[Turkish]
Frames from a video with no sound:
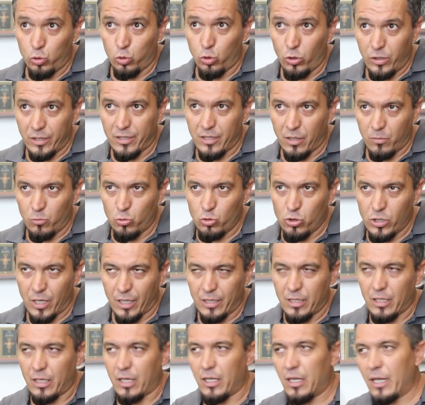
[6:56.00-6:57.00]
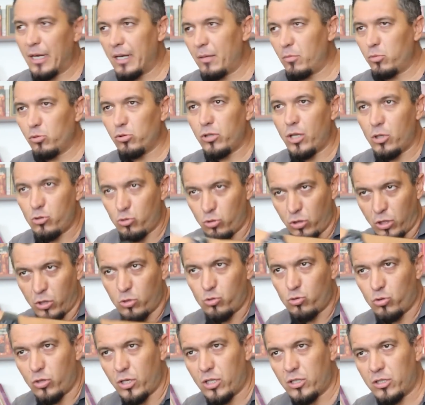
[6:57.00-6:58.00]
otorite mücadeleleri bundan
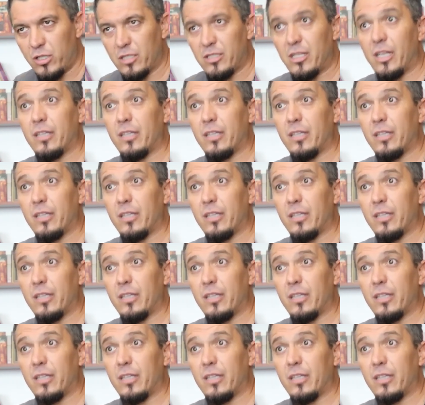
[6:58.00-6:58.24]
sonraki süreçte